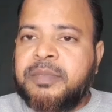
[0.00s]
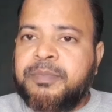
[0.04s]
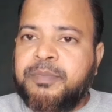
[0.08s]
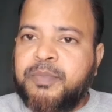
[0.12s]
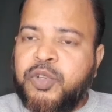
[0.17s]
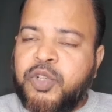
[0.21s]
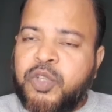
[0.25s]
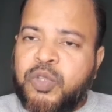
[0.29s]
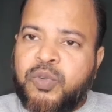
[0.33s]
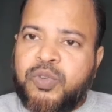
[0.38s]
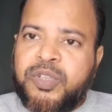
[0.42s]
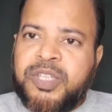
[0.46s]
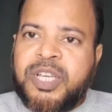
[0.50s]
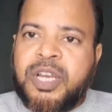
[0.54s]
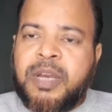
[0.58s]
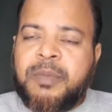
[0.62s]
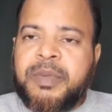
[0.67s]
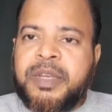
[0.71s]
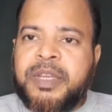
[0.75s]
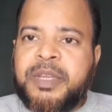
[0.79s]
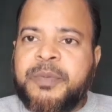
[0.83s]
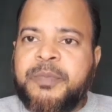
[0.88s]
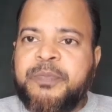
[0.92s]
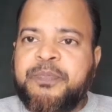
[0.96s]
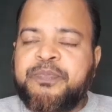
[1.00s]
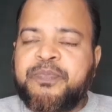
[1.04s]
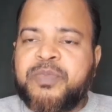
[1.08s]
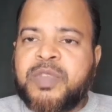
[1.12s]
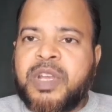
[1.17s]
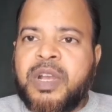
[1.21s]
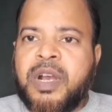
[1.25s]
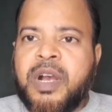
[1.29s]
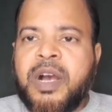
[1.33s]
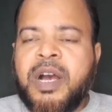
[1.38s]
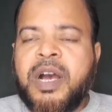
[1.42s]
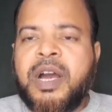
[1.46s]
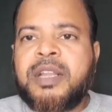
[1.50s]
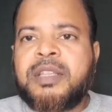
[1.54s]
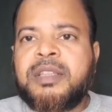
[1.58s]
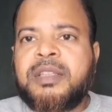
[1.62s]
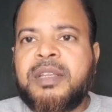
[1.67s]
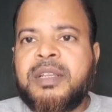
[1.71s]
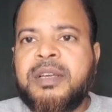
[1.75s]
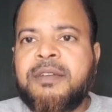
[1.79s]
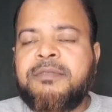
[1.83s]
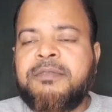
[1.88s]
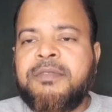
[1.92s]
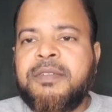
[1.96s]
पूरी दुनिया में हर
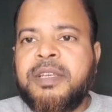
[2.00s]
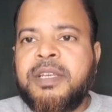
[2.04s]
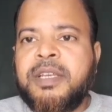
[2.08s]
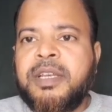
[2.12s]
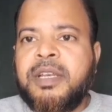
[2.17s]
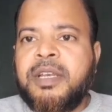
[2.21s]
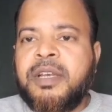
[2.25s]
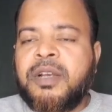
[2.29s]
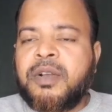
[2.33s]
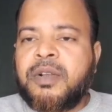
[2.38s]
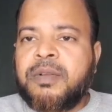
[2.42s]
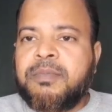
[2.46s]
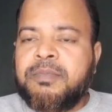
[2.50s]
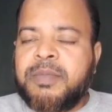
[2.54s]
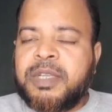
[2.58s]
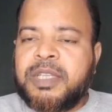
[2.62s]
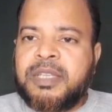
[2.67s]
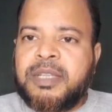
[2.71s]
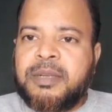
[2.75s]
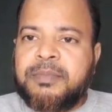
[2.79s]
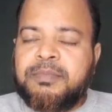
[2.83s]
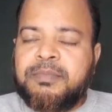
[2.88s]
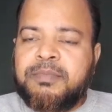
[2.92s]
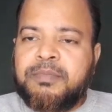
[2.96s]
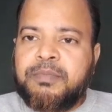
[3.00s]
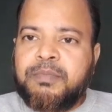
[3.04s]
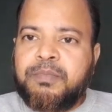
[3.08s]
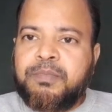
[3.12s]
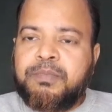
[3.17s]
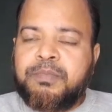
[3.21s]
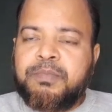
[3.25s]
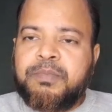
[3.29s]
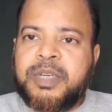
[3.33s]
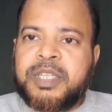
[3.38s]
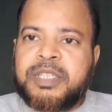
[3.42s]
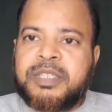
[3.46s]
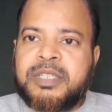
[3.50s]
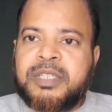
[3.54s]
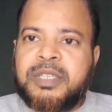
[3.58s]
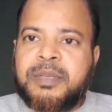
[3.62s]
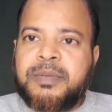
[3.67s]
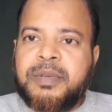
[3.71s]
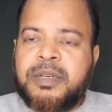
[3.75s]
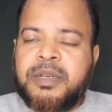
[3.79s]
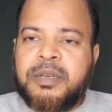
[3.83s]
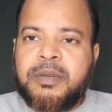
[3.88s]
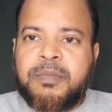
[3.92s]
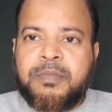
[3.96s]
तरफ मतलब बस
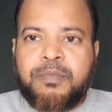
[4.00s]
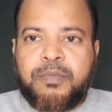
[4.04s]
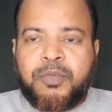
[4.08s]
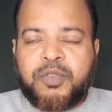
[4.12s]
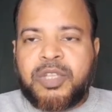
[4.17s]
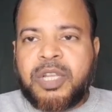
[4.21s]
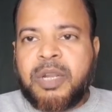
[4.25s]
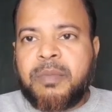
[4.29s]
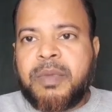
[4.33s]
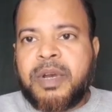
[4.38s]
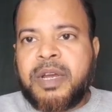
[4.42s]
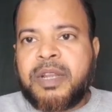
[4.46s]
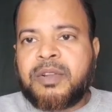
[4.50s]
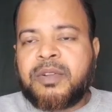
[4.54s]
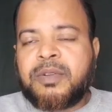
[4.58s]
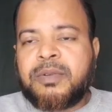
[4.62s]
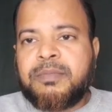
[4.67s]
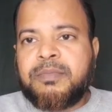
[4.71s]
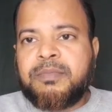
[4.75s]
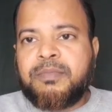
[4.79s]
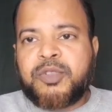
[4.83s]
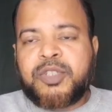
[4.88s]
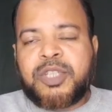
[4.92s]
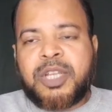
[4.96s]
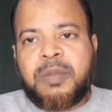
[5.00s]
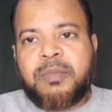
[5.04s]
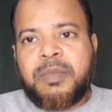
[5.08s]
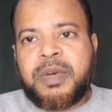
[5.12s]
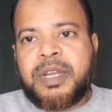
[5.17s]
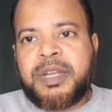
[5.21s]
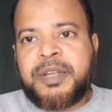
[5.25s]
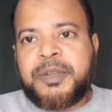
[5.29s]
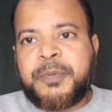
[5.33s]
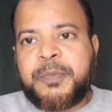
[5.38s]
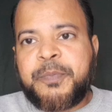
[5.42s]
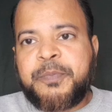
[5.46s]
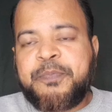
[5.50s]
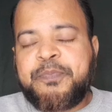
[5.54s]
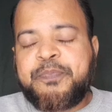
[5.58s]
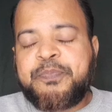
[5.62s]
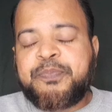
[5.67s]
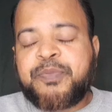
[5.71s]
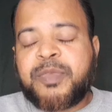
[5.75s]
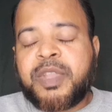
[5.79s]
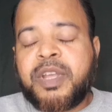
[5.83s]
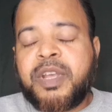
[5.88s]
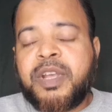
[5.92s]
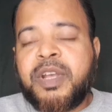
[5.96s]
सिख मुसलमान मुसलमान
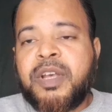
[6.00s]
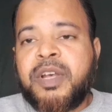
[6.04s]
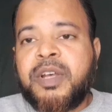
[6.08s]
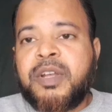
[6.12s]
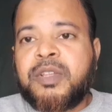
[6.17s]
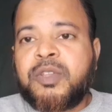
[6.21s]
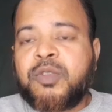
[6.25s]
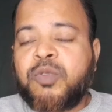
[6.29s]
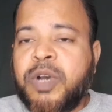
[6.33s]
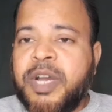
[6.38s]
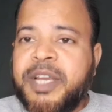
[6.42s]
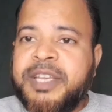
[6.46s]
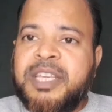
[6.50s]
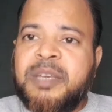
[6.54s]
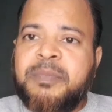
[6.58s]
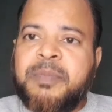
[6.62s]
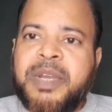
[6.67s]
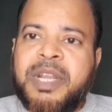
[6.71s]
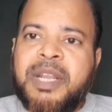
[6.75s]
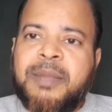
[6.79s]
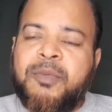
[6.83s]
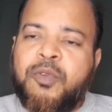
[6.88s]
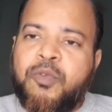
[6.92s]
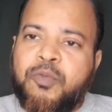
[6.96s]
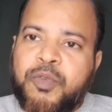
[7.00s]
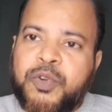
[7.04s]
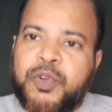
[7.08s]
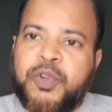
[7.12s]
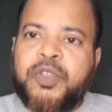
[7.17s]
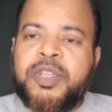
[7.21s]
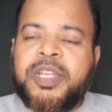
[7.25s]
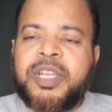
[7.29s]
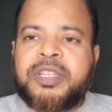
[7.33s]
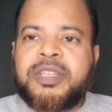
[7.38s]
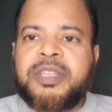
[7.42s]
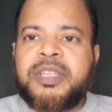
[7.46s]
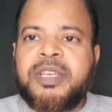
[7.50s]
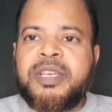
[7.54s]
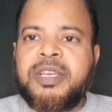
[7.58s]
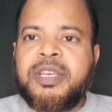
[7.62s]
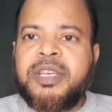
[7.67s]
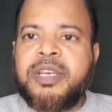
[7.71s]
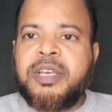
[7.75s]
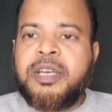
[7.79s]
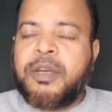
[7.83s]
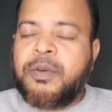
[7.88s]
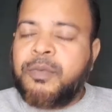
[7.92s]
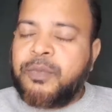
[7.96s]
तो आइए पहले हम लोग वीडियो देखते
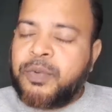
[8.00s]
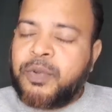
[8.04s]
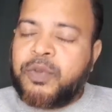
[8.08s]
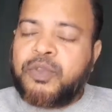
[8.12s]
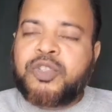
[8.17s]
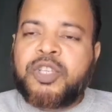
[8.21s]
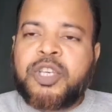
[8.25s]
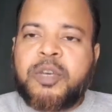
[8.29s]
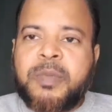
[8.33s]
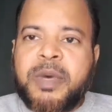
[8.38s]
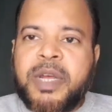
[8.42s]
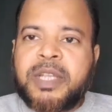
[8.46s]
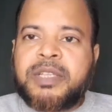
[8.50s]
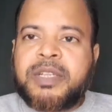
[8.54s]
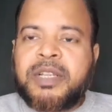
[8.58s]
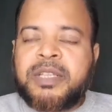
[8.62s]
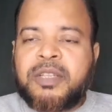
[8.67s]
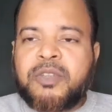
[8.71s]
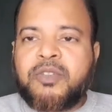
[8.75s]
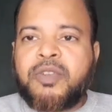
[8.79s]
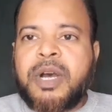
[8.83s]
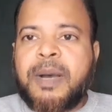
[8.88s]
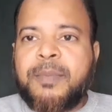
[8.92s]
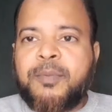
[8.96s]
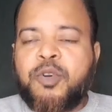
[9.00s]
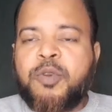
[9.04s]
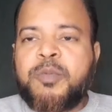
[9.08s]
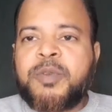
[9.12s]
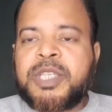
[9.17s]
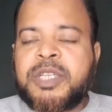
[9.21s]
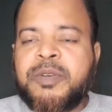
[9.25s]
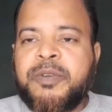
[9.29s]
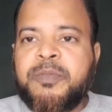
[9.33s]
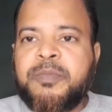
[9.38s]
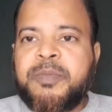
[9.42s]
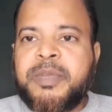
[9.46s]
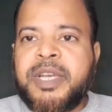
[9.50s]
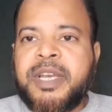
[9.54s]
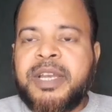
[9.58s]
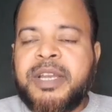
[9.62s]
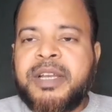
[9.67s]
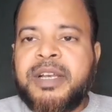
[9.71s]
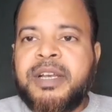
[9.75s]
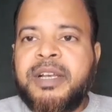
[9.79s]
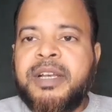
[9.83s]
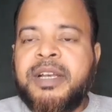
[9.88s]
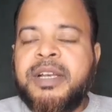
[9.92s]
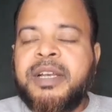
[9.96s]
हैं फिर उसके बाद करते हैं तो आपको भी समझ में
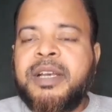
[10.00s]
आएगा